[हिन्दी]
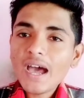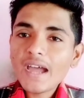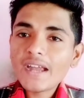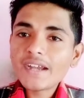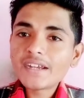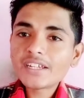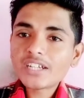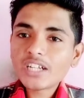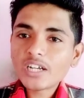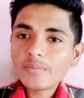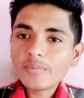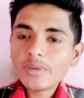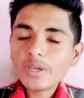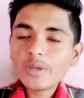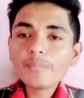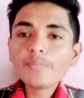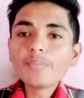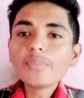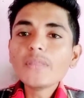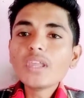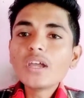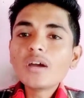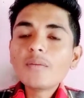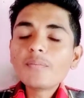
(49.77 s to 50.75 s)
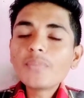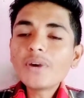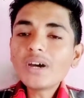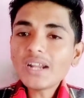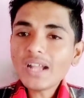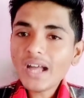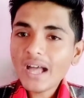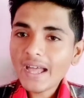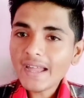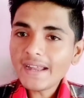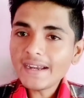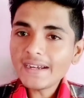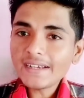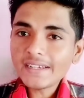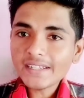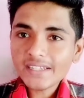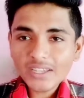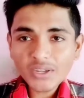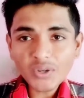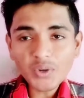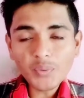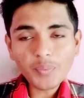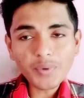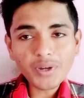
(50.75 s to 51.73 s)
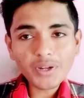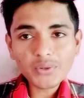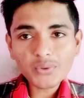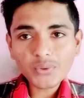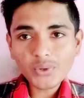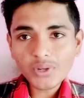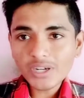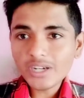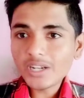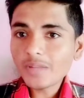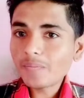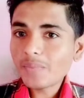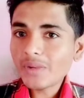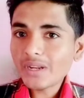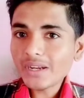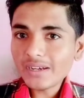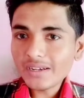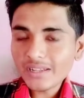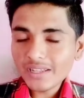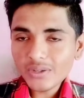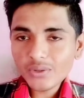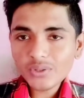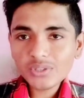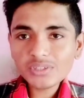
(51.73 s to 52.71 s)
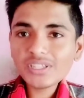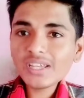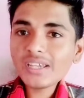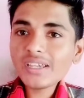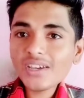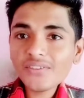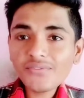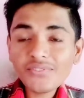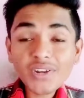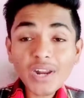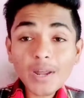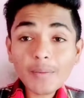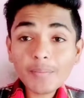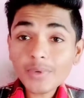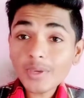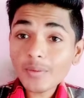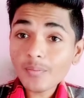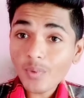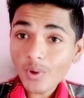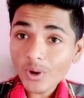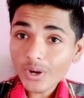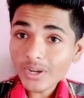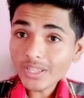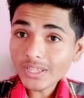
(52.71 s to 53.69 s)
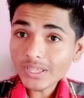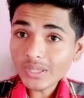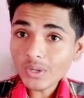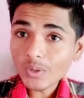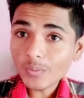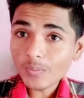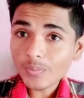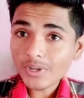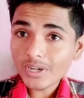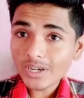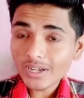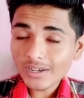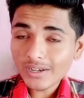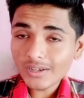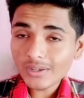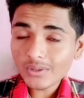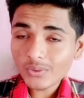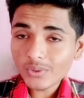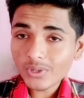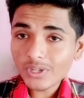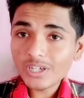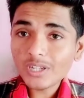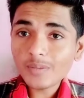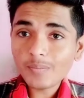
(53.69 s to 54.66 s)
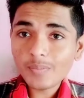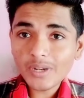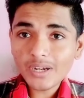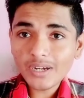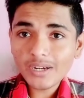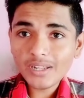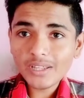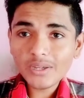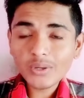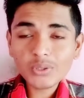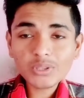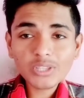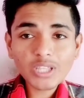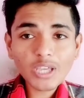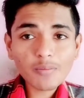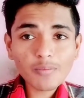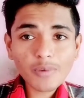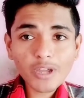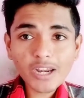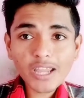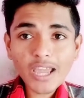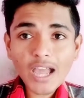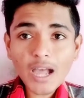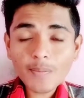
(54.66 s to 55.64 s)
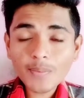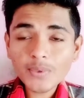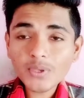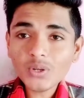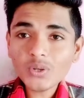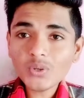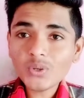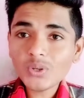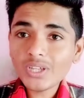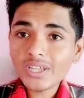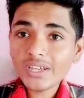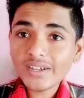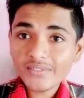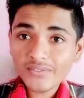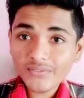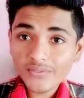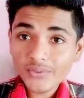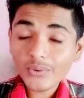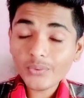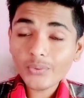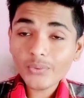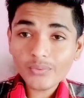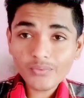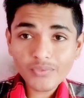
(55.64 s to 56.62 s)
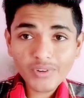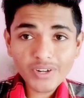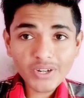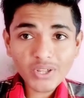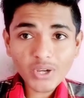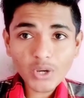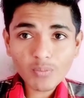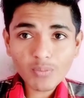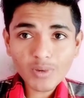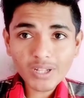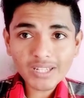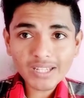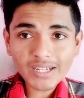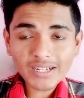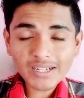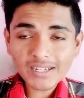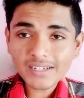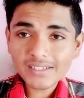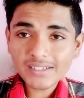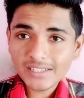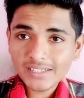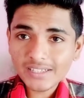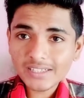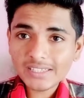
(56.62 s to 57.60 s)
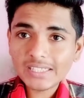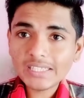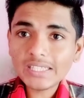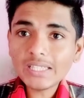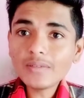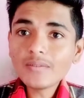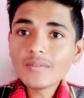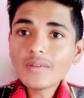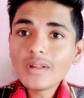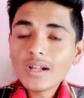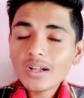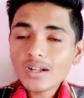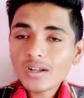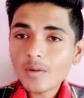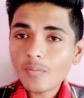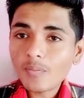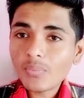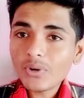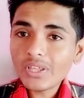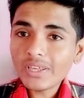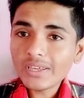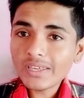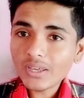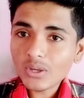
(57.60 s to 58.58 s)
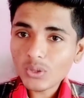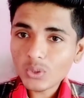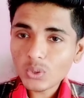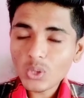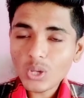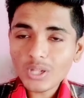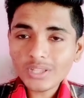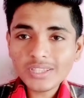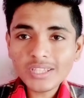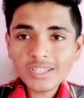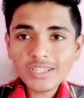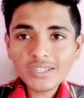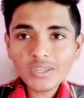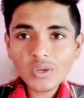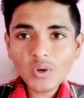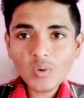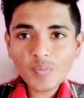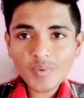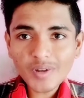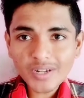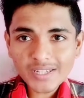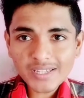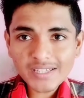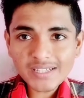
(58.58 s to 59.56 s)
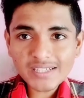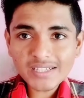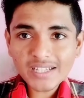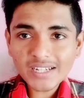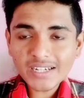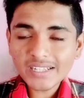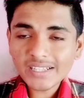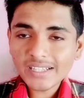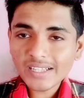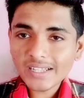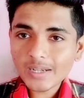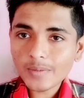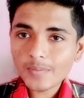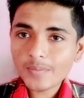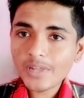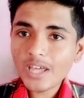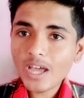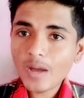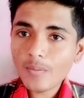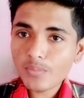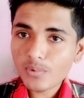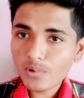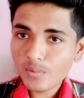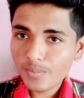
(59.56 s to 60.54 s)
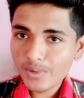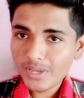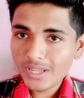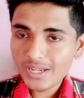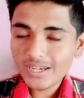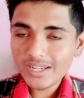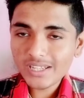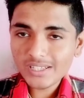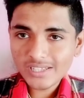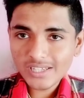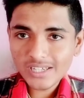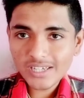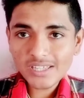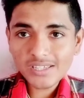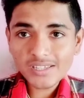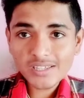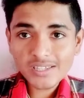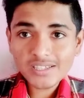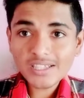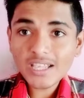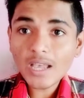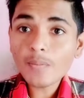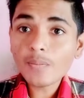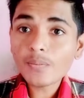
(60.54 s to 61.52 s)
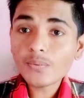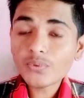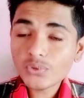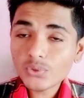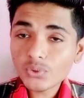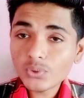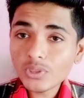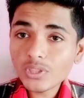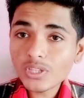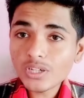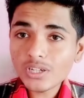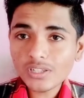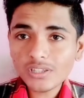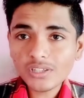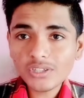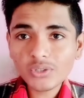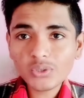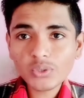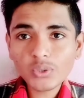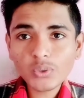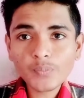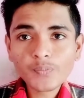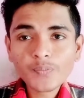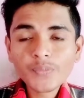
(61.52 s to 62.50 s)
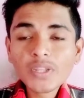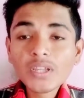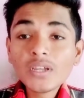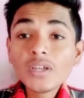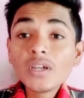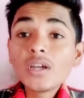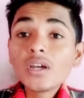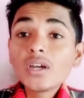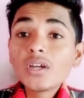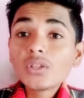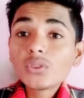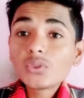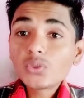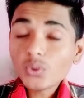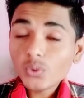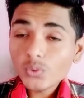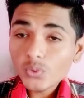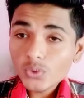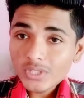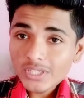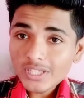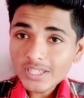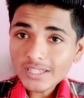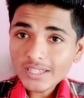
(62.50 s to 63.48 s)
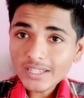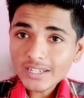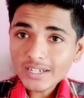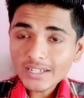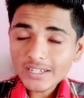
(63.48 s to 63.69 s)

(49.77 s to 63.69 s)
हाइट कम है पर हाइट के ऊपर कोई डिपेंड नहीं होता या फिर आपकी बॉडी के ऊपर अगर कोई डिपेंड नहीं होता है मैंने आप लोग को एक वो वीडियो बनाकर दी थी कपड़े के क्लॉथिंग के ऊपर किस तरह के कपड़े आपको पहनने चाहिए जिससे आप सुंदर दिखो तो उसी